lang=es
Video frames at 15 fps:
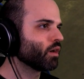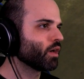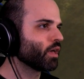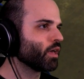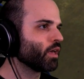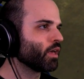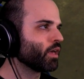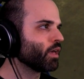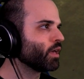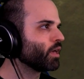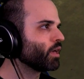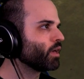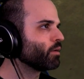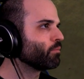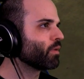
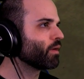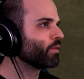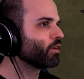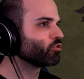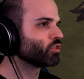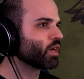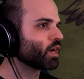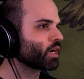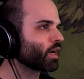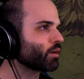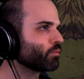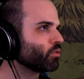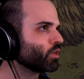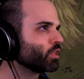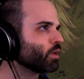Eh, o sea,
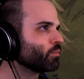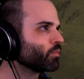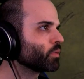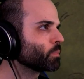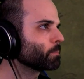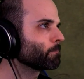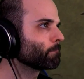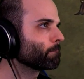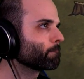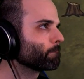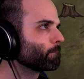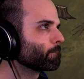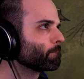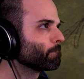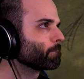carbón, ¿eh? También.
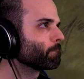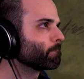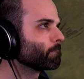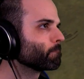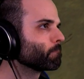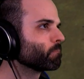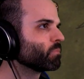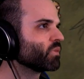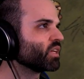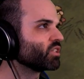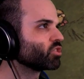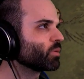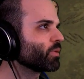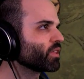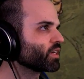
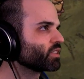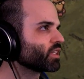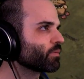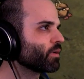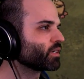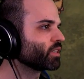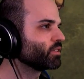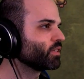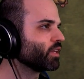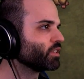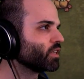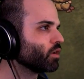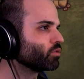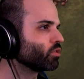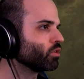Esto me parece que está bastante
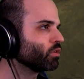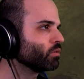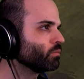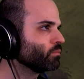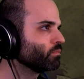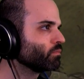aislado todo.